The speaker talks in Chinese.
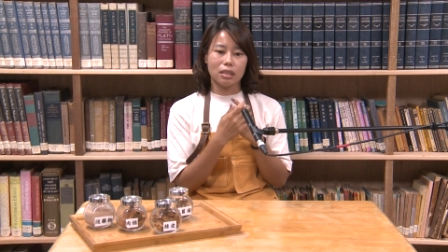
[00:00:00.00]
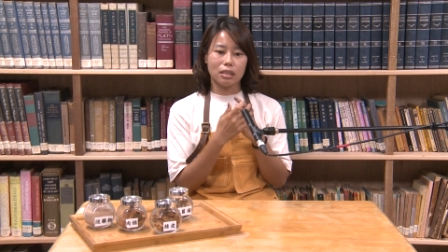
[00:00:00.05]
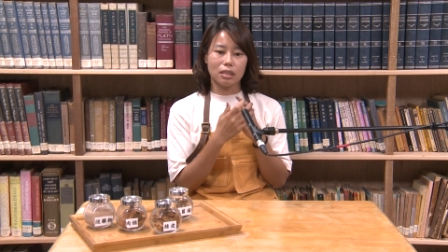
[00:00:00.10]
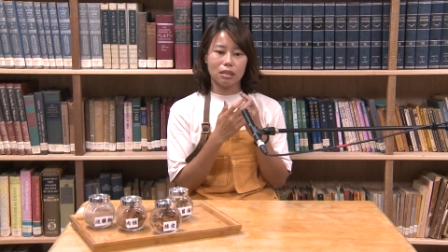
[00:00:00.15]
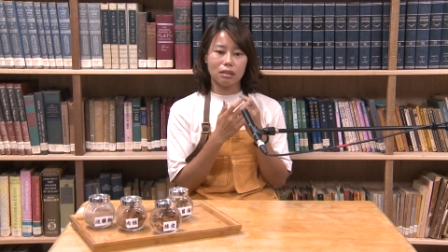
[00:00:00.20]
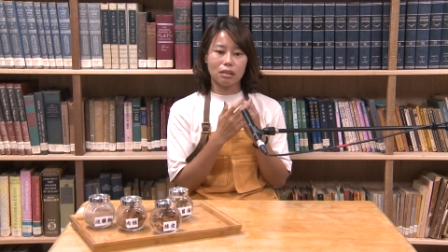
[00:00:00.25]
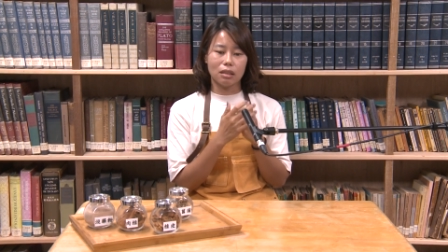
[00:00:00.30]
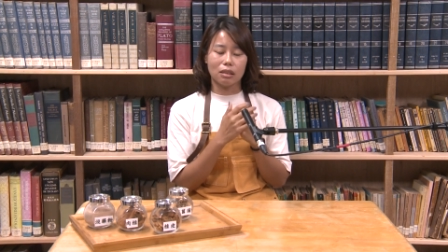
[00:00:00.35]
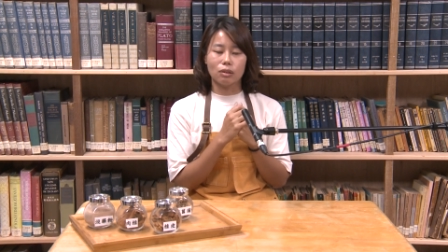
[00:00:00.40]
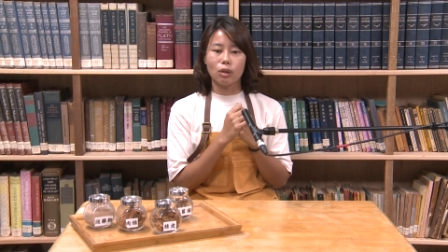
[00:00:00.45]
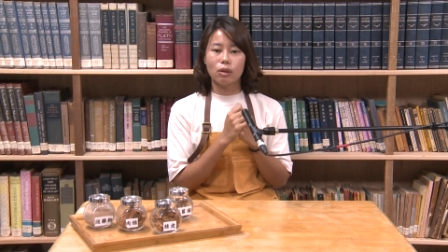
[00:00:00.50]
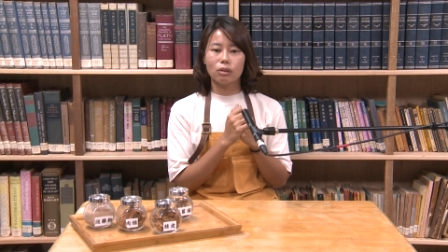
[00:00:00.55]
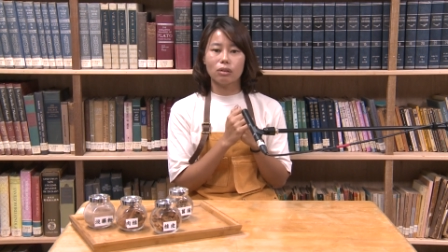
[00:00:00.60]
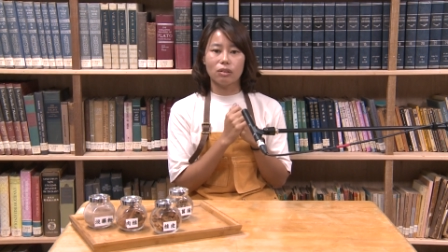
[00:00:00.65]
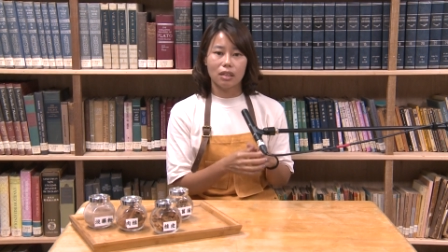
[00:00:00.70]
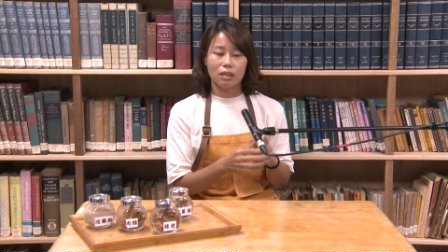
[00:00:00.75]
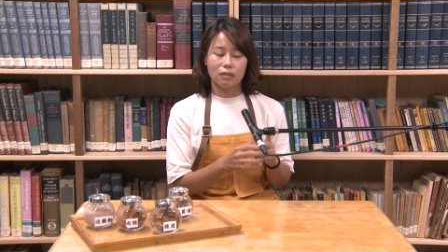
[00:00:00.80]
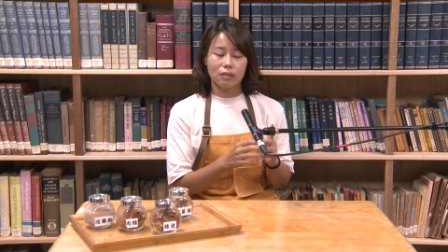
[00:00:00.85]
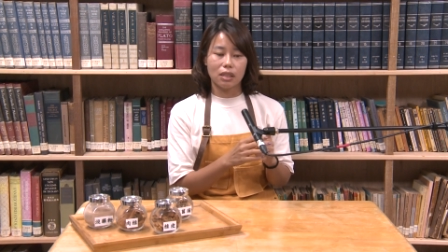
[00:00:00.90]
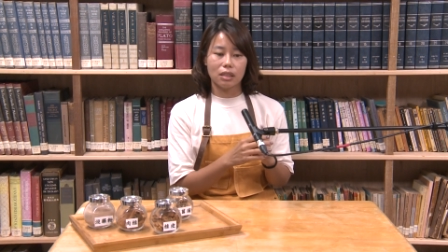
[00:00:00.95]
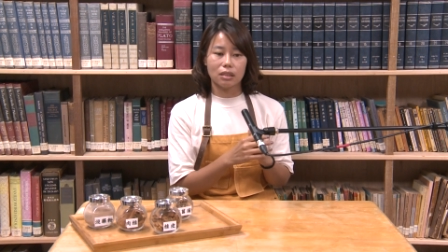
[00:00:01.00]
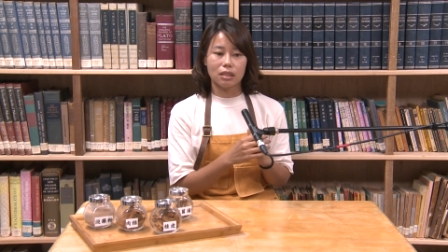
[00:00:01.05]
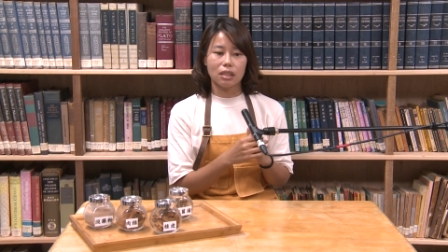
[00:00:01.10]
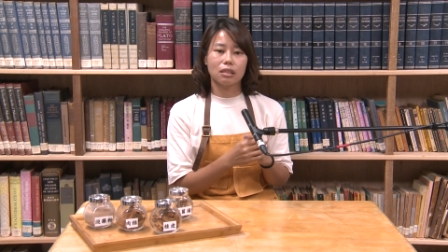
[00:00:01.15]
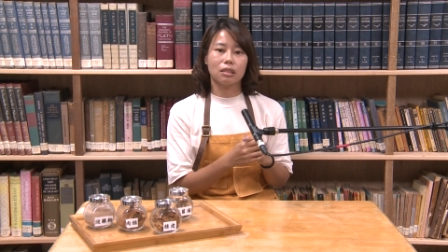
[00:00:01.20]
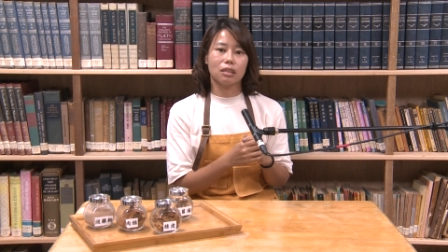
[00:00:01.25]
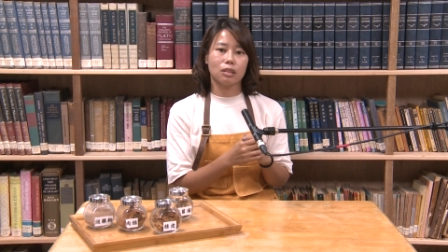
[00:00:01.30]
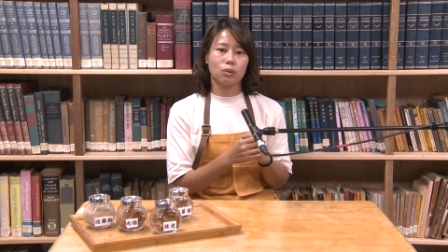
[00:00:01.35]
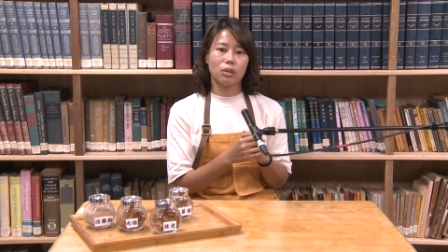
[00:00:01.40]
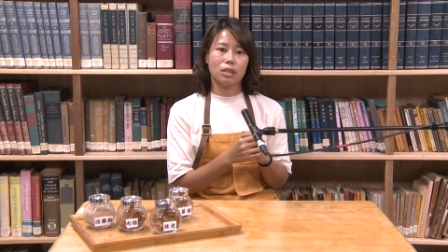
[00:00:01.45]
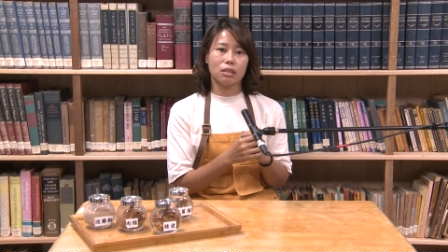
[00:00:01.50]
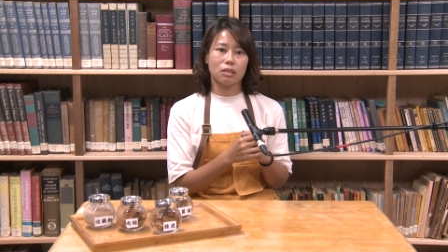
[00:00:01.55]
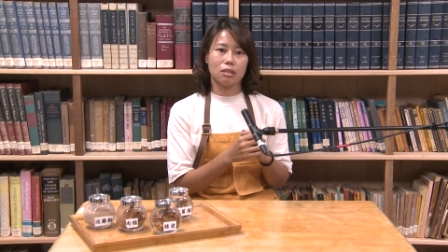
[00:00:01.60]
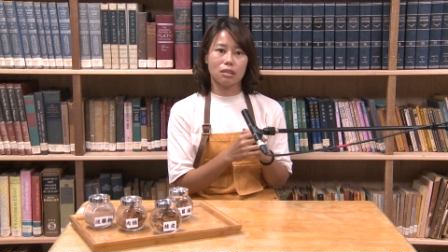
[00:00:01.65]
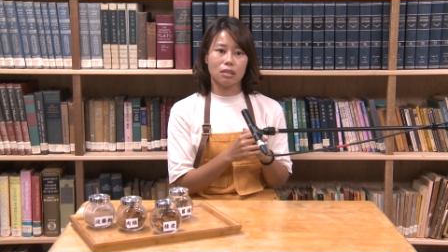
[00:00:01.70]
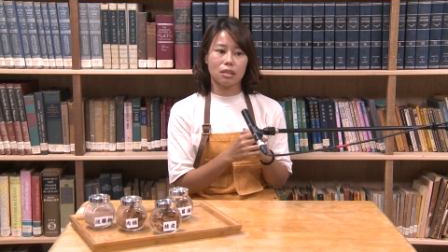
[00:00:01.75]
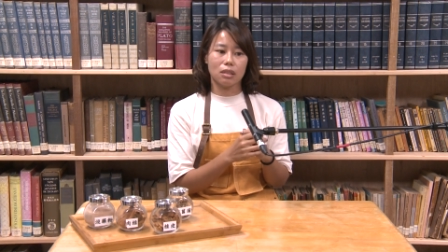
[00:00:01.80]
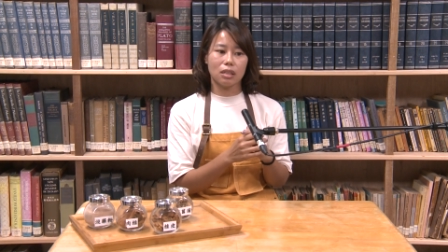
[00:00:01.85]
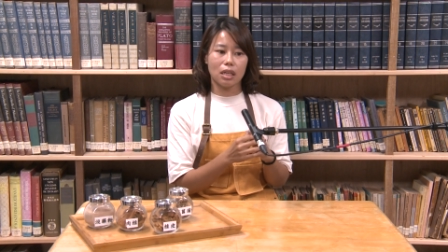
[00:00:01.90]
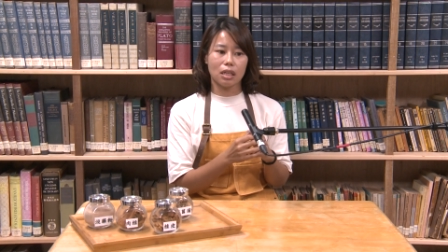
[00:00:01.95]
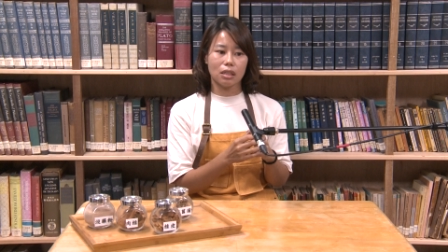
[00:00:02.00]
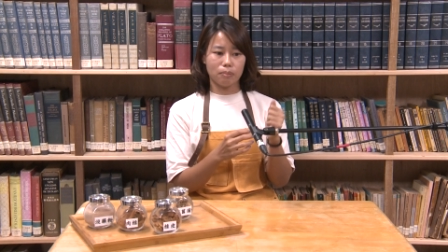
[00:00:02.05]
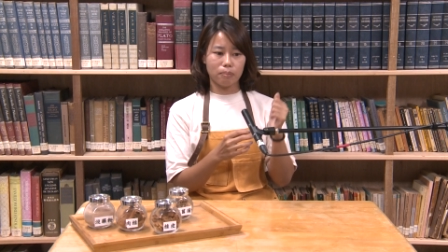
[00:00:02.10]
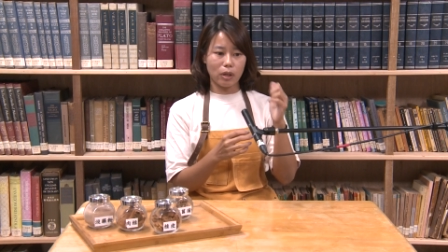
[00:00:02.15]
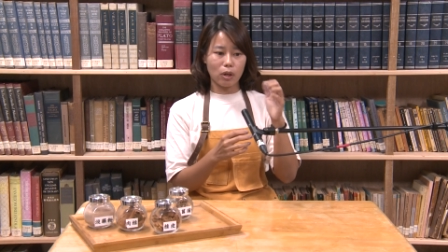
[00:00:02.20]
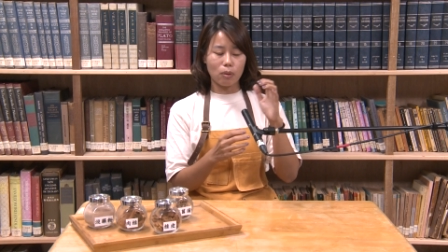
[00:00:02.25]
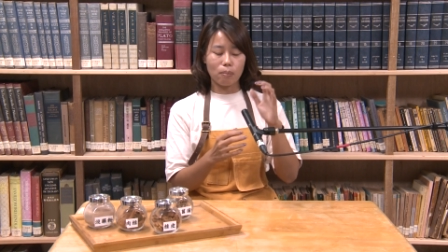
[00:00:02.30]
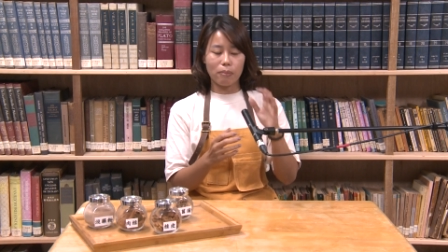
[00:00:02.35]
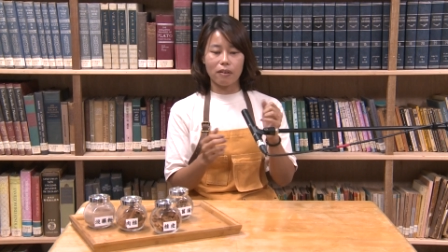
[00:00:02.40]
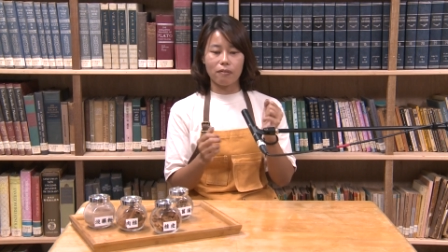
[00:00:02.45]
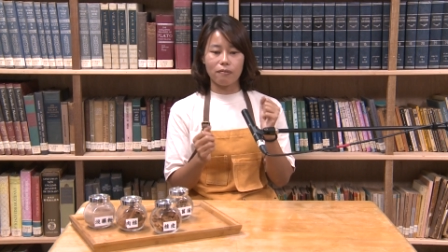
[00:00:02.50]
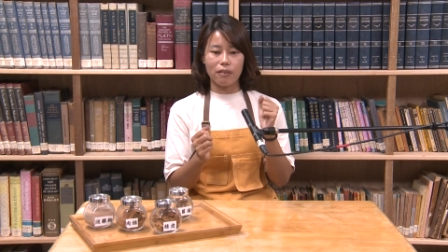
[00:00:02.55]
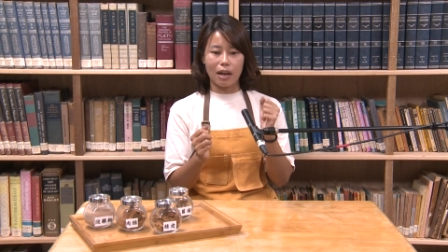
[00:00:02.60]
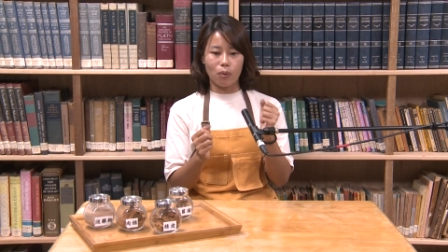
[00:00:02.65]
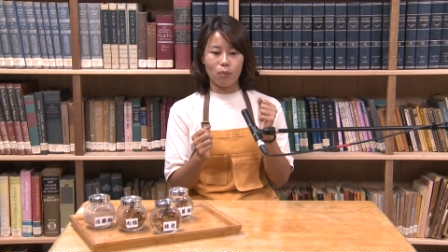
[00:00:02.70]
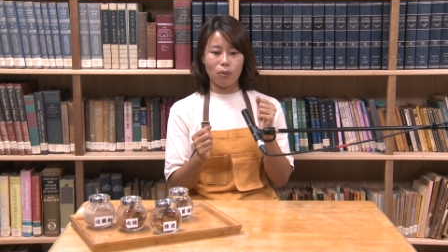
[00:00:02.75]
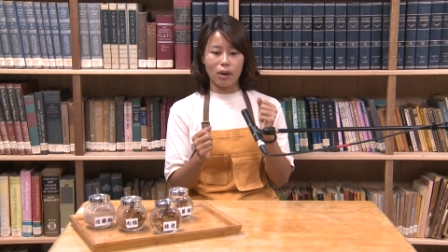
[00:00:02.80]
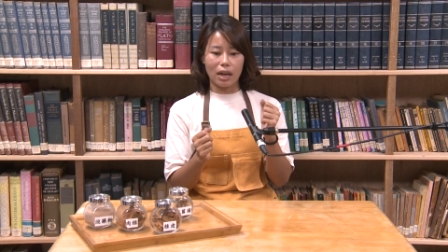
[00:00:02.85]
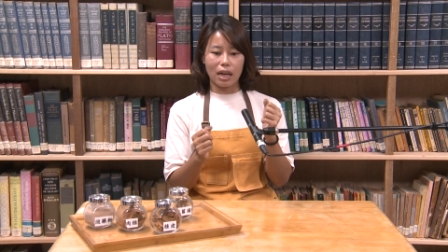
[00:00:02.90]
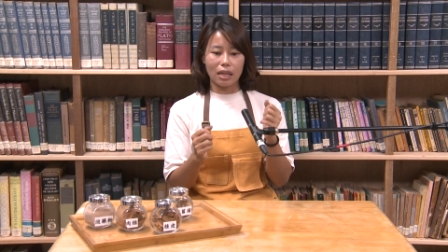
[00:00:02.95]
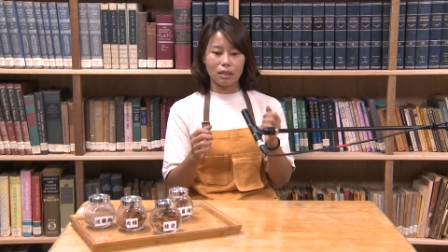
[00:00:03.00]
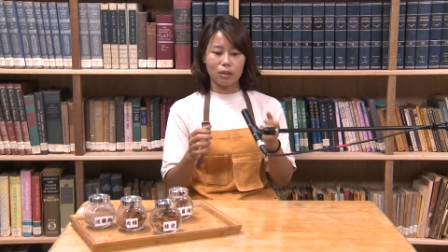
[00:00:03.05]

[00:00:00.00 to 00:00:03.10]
已经疼痛了非常长的一段时间，那没有办法弯啊，